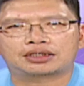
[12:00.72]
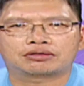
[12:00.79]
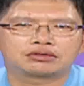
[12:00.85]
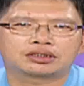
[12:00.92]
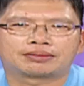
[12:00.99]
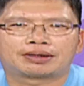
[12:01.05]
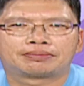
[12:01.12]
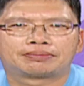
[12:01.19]
我在
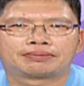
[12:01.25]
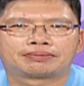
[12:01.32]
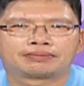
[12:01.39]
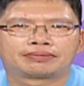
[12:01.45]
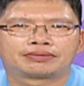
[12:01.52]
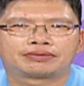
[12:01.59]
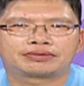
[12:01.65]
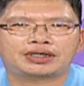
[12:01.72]
图什么？
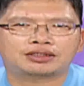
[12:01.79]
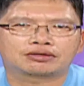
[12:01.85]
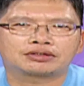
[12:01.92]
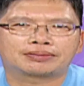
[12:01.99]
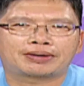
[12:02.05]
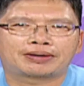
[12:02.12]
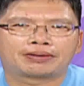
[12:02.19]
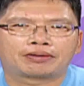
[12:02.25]
我在图
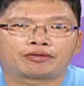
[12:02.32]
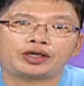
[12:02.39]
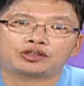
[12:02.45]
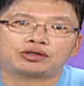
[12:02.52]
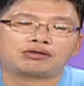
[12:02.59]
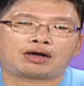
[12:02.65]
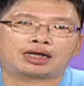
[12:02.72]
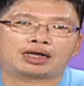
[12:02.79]
什么？我
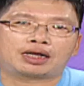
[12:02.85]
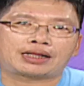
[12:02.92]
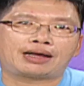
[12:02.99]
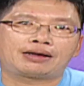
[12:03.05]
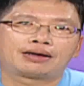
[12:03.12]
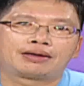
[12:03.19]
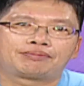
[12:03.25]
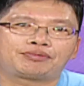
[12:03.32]
也捐款
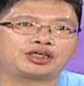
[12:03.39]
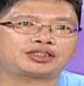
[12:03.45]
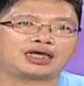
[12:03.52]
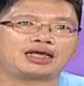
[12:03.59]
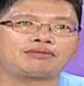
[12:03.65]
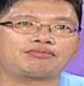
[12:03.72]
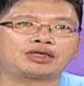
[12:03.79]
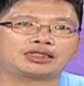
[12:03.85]
啦！明
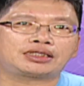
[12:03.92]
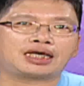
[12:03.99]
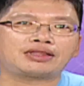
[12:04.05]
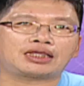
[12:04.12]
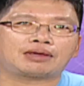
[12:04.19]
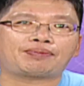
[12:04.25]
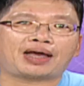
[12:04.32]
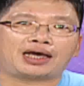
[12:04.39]
天明
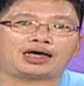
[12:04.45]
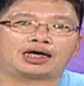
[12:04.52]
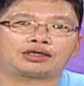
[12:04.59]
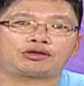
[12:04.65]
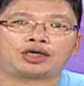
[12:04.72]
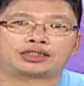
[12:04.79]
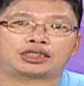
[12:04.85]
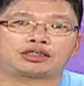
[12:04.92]
天礼拜二
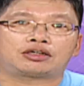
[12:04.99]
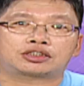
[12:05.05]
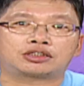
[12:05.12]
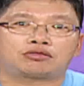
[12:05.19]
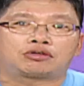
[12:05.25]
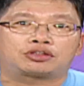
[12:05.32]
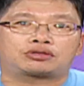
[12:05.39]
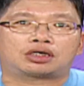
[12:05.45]
月底又
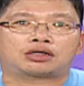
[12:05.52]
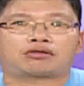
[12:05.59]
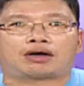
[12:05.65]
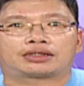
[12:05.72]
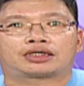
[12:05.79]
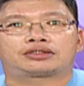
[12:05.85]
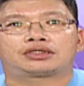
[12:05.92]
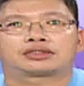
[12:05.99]
是我捐
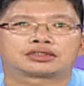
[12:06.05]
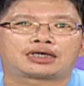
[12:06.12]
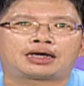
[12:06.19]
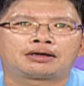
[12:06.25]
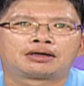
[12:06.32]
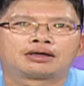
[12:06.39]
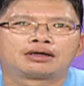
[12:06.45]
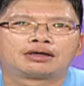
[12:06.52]
款的日子
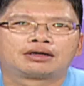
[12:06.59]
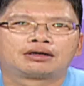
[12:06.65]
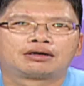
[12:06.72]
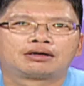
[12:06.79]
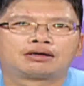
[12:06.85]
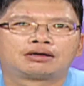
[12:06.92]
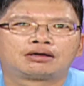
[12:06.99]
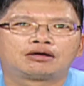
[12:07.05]
啊！
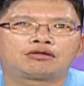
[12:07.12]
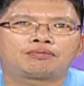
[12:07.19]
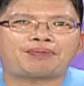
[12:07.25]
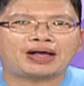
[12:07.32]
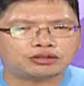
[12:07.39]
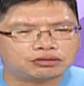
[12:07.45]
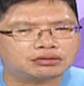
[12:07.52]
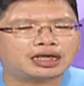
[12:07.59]

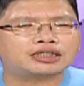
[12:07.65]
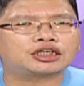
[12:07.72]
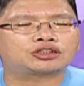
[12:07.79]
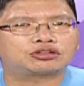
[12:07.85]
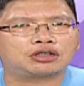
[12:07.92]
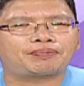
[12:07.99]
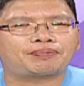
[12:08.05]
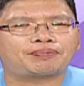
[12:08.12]
帮助那些
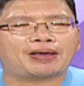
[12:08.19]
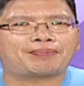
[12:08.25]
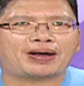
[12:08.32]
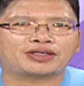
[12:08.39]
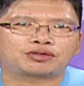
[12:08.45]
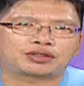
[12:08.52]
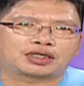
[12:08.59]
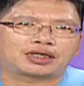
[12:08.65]
需要被
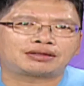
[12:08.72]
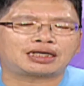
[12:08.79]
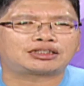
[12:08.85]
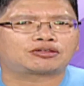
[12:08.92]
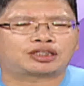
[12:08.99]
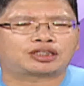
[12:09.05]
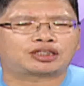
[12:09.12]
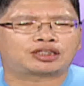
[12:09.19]
帮助的人，
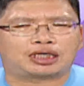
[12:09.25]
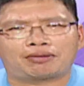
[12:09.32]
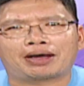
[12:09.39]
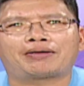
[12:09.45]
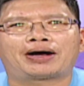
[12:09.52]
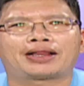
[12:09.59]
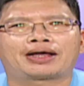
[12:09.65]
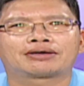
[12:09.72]
那叫题
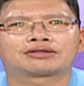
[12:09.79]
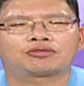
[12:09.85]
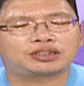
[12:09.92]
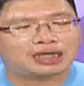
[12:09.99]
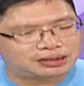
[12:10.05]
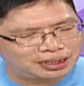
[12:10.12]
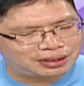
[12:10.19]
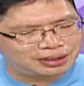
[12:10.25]
外话啦。
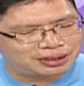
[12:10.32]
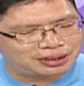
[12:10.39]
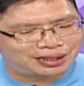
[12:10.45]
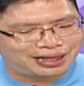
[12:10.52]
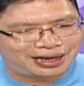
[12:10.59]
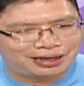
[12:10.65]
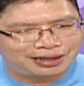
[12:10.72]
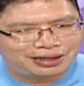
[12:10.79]
我讲真的
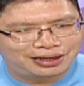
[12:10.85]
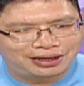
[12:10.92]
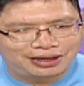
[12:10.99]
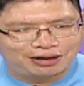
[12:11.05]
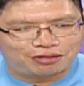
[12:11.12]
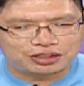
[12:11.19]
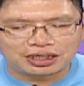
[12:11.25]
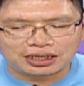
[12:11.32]
啦，
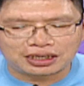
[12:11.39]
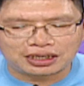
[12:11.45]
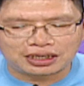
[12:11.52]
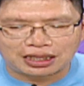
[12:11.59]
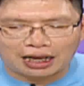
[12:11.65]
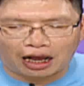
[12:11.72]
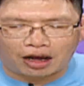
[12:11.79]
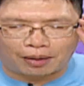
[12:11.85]
我这
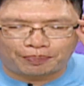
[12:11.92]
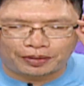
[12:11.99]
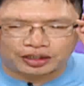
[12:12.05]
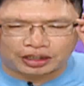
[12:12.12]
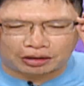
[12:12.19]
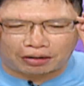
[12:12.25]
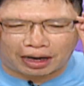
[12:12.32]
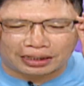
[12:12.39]
个人哈不
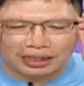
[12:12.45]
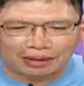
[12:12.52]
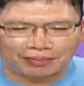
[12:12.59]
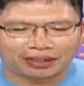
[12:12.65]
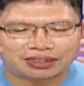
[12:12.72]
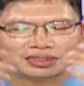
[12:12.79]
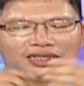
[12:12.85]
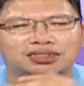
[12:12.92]
喜欢在那
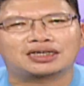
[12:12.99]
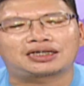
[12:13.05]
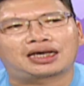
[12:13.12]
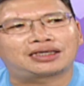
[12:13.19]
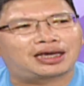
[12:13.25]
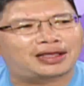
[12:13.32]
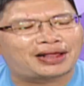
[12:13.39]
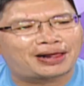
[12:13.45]
边遮遮
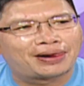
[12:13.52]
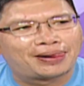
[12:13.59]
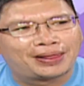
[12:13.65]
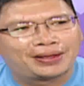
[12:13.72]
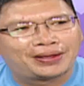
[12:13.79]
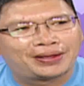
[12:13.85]
掩掩啊，